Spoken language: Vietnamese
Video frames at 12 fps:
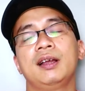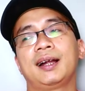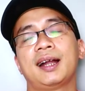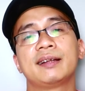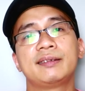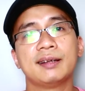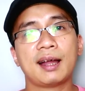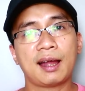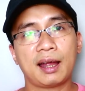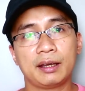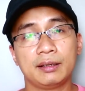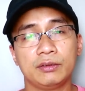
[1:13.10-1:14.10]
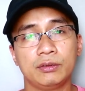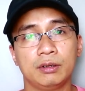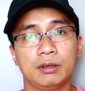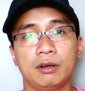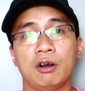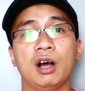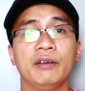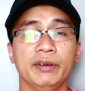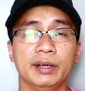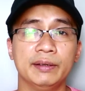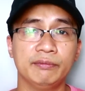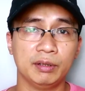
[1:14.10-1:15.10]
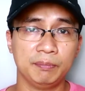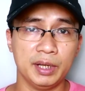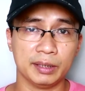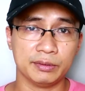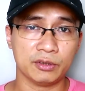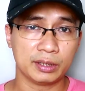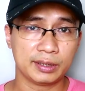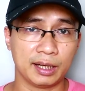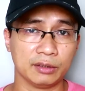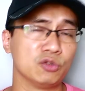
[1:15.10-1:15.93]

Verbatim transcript: cái thứ hai họ phải nên phân biệt rõ ràng